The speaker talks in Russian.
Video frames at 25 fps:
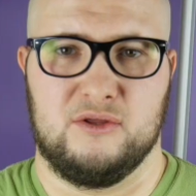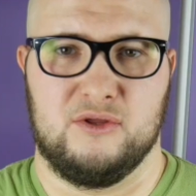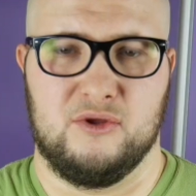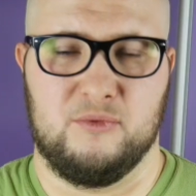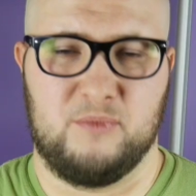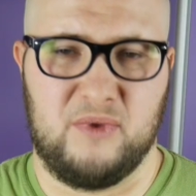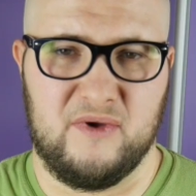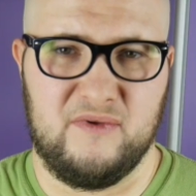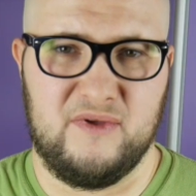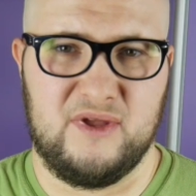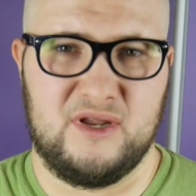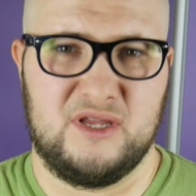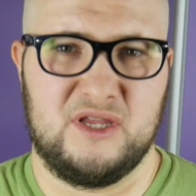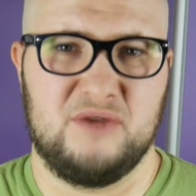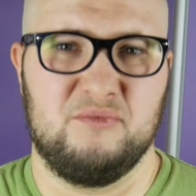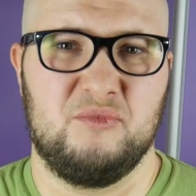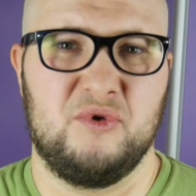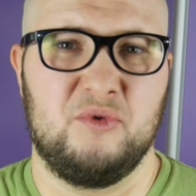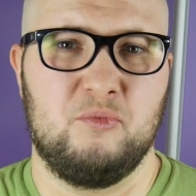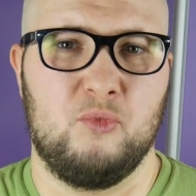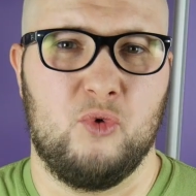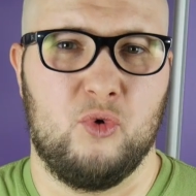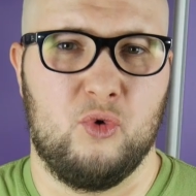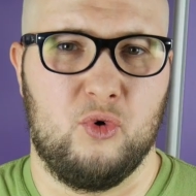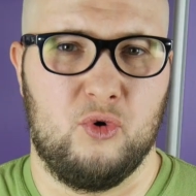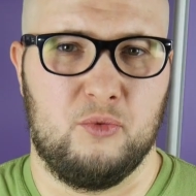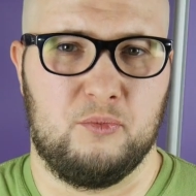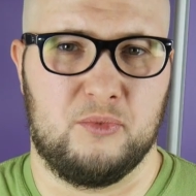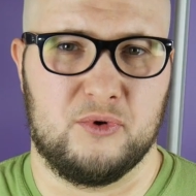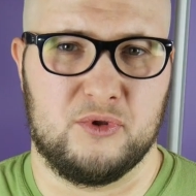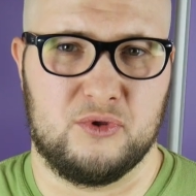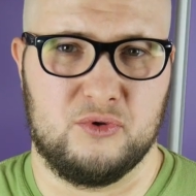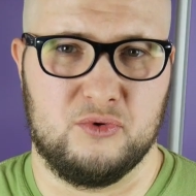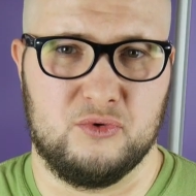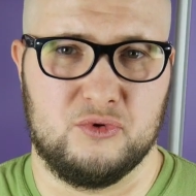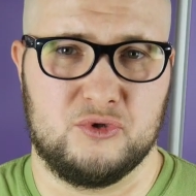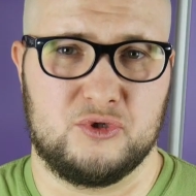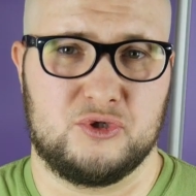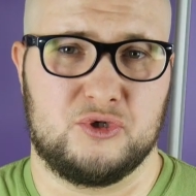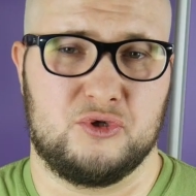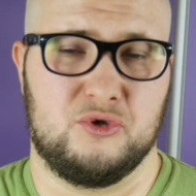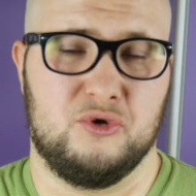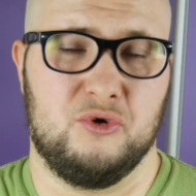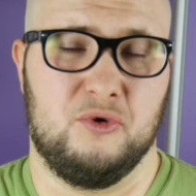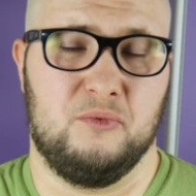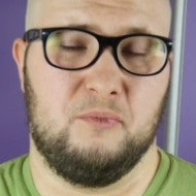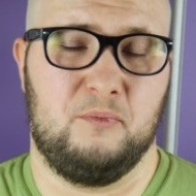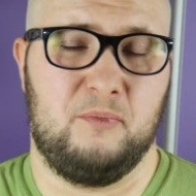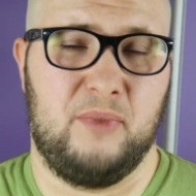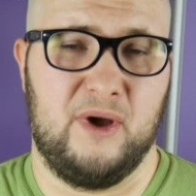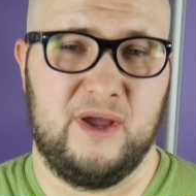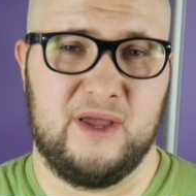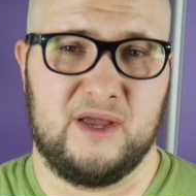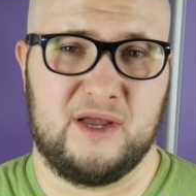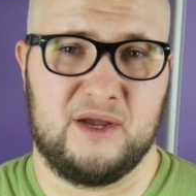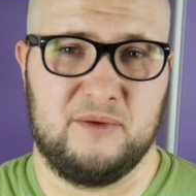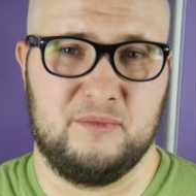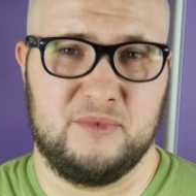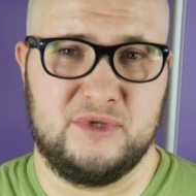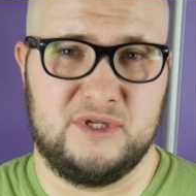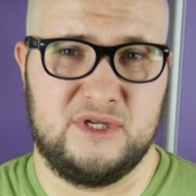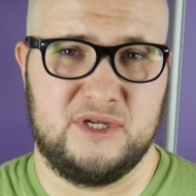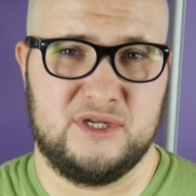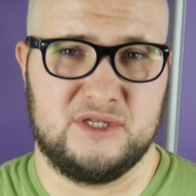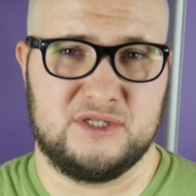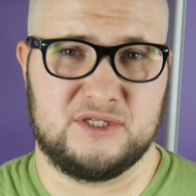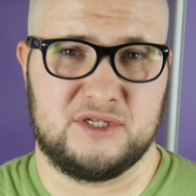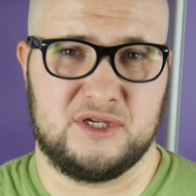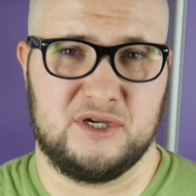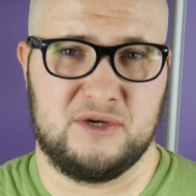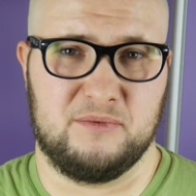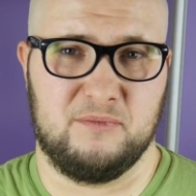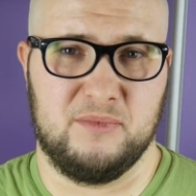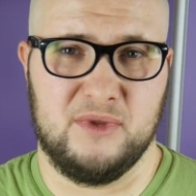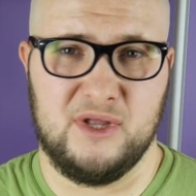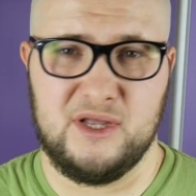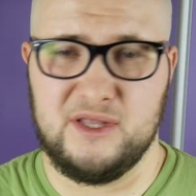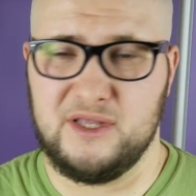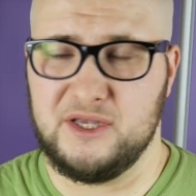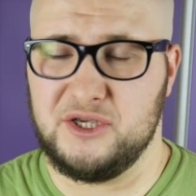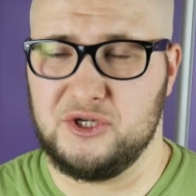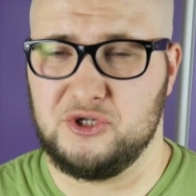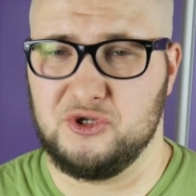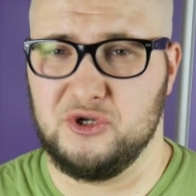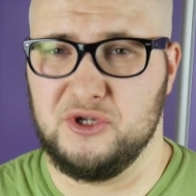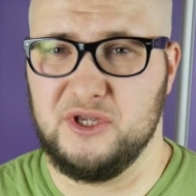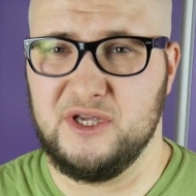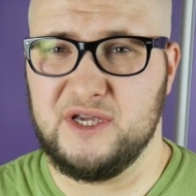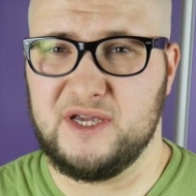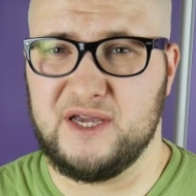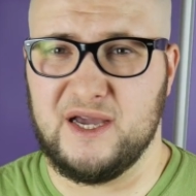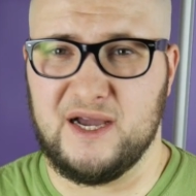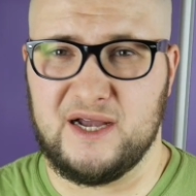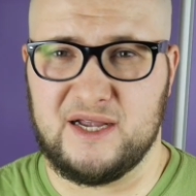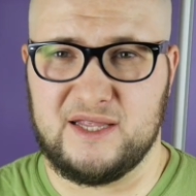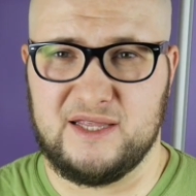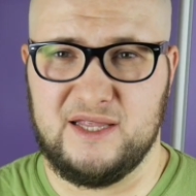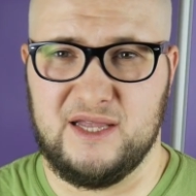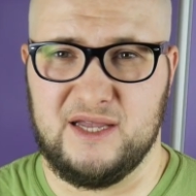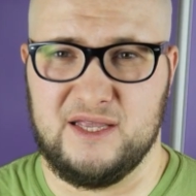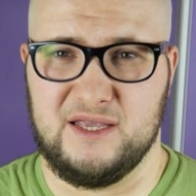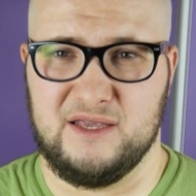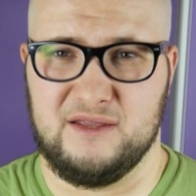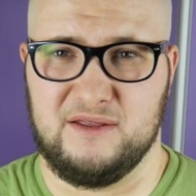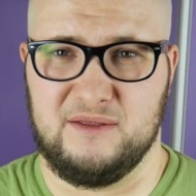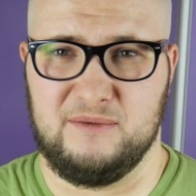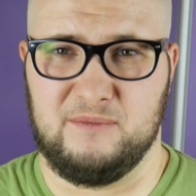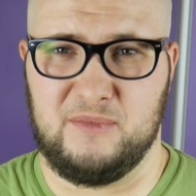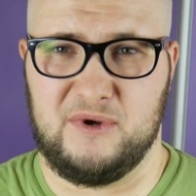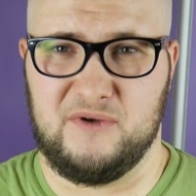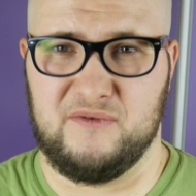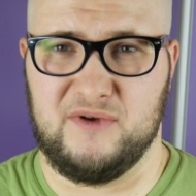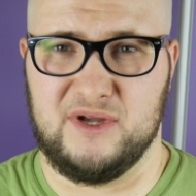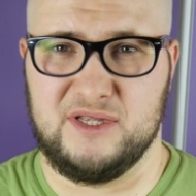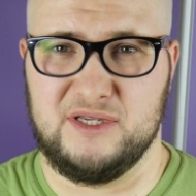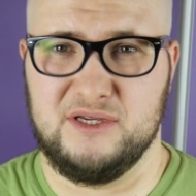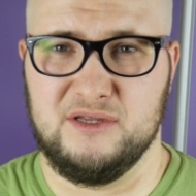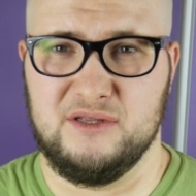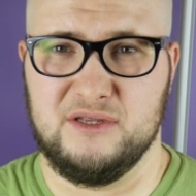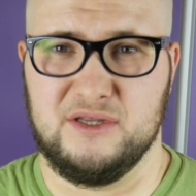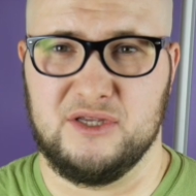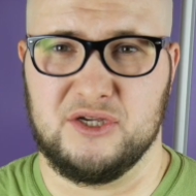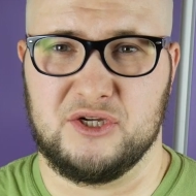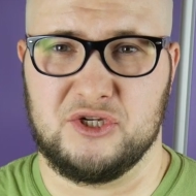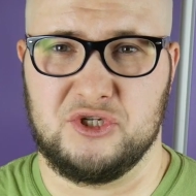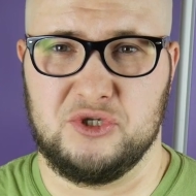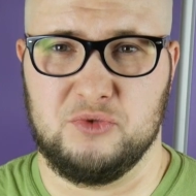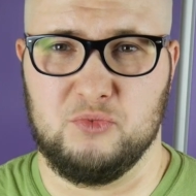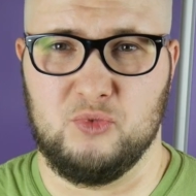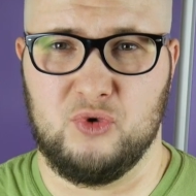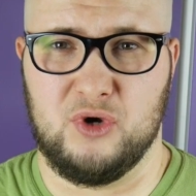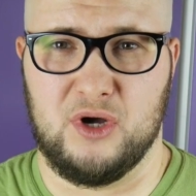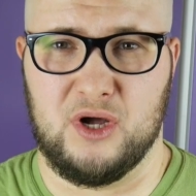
но поверьте моему опыту, что пайка материнских плат еще никогда не приводила ни к чему